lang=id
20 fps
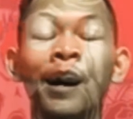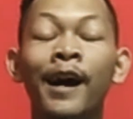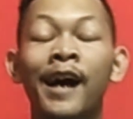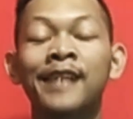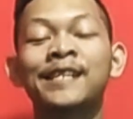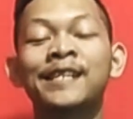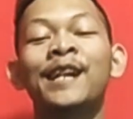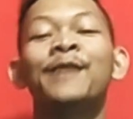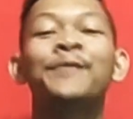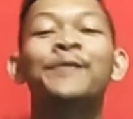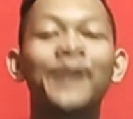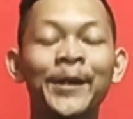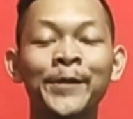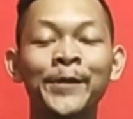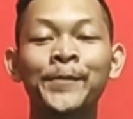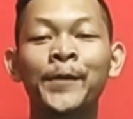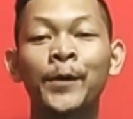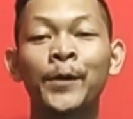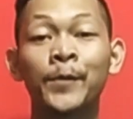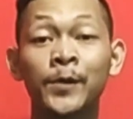
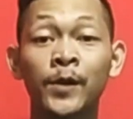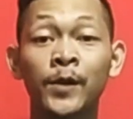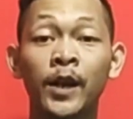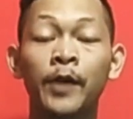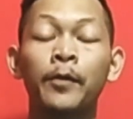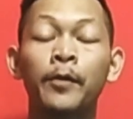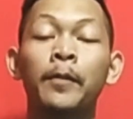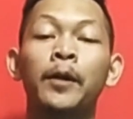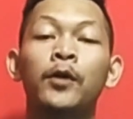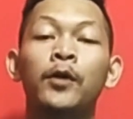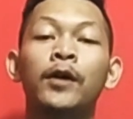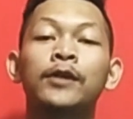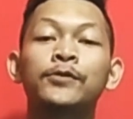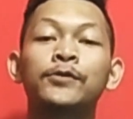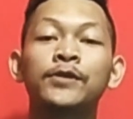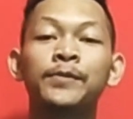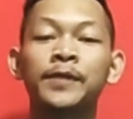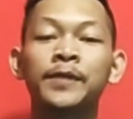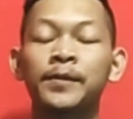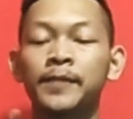Assalamualaikum warahmatullahi wabarakatuh
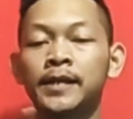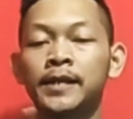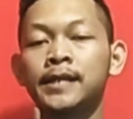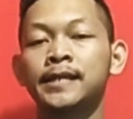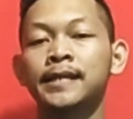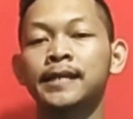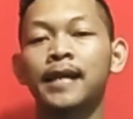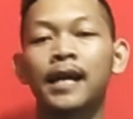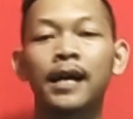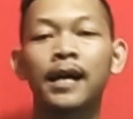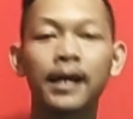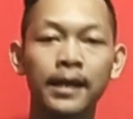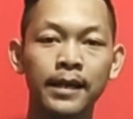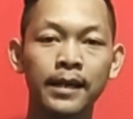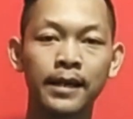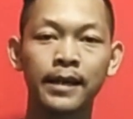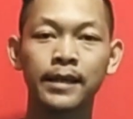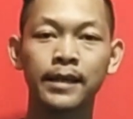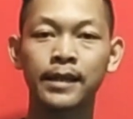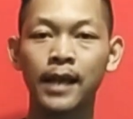teman-teman
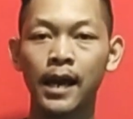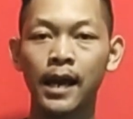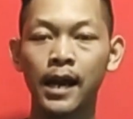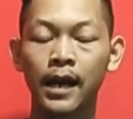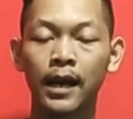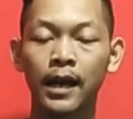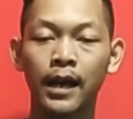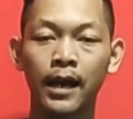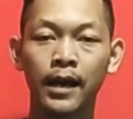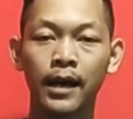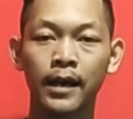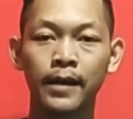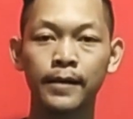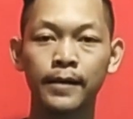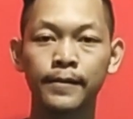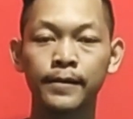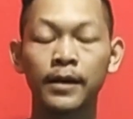Sekarang kita akan